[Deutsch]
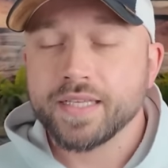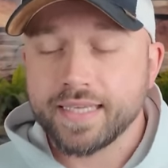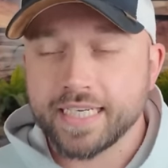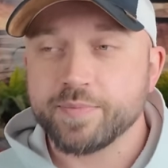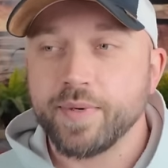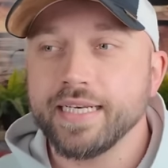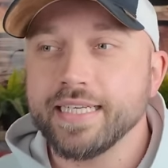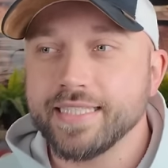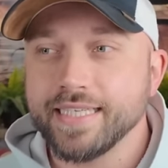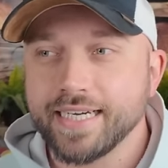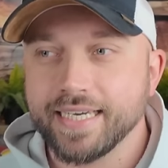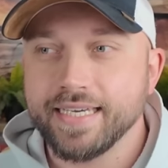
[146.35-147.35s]
dass man die
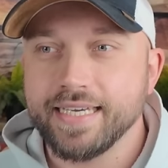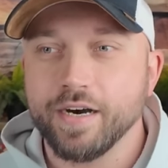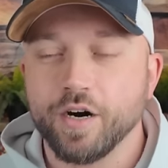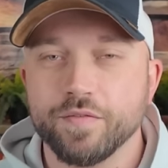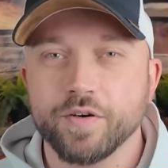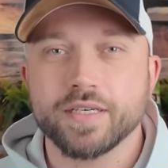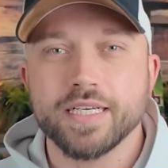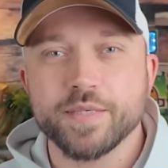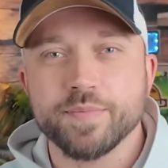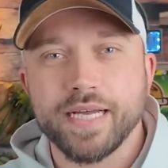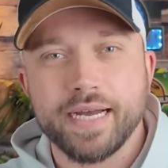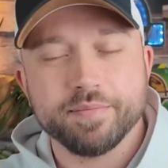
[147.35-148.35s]
Serie hier auch
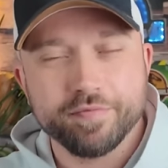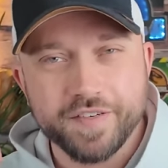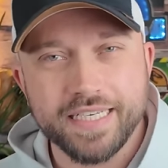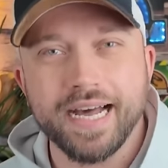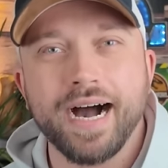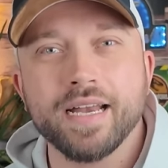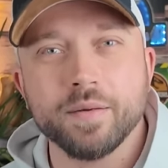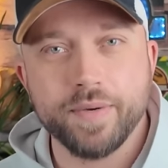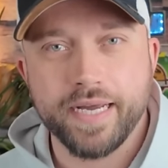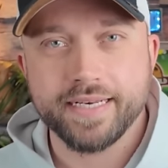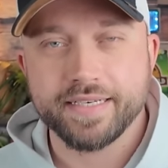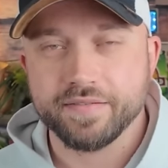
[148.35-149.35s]
wirklich mit einem Finale
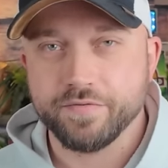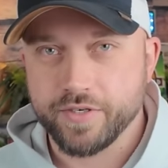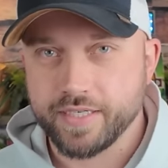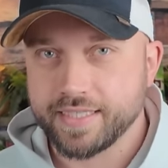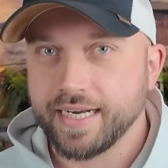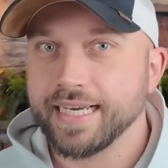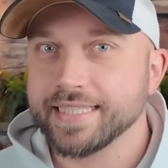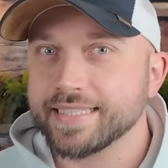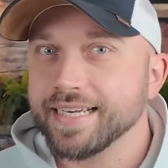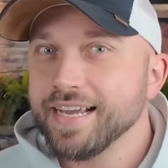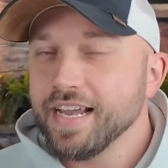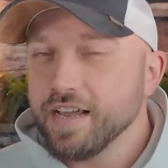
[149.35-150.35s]
beenden wird. Das heißt,